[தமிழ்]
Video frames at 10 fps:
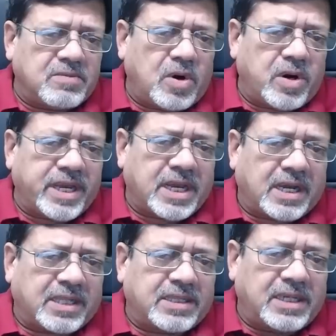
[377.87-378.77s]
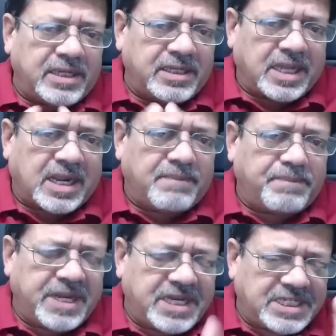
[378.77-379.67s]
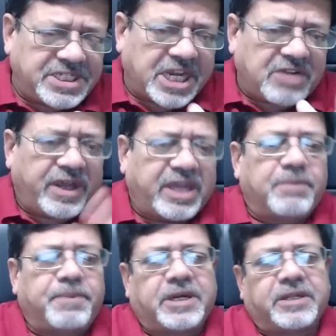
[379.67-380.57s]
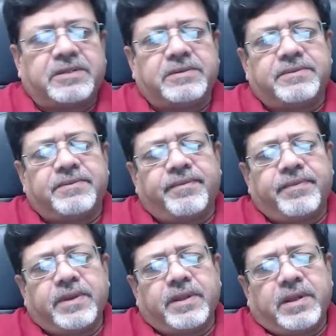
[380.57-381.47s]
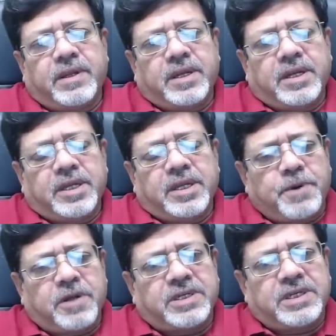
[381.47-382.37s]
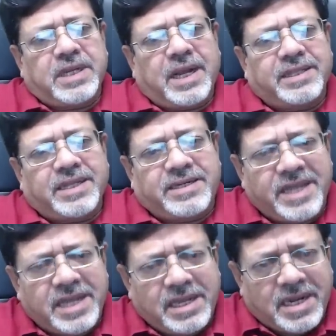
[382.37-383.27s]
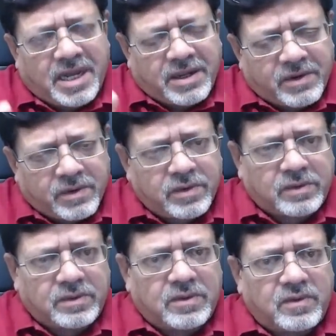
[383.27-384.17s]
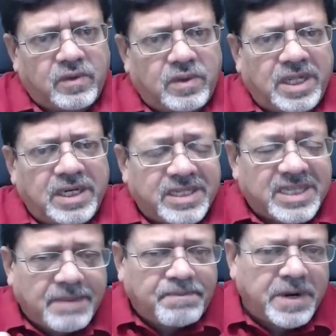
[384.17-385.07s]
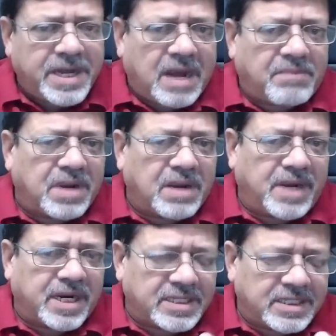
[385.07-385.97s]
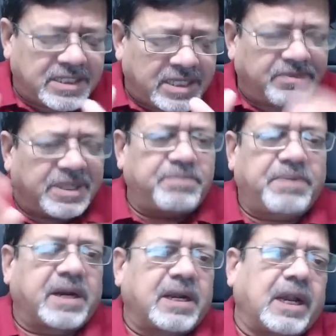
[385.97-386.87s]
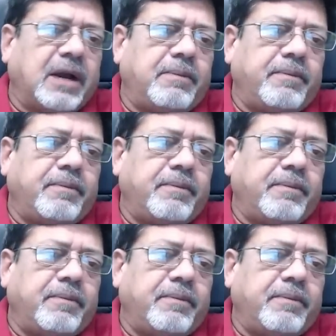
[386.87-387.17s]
மோடி காலத்தில் இந்த கம்பெனிக்கு செக் வைக்கப்பட்டது இப்போது அந்த டி லா ரூ ஊழல் எப்படி அம்பலமானது என்பதை பார்க்கலாம்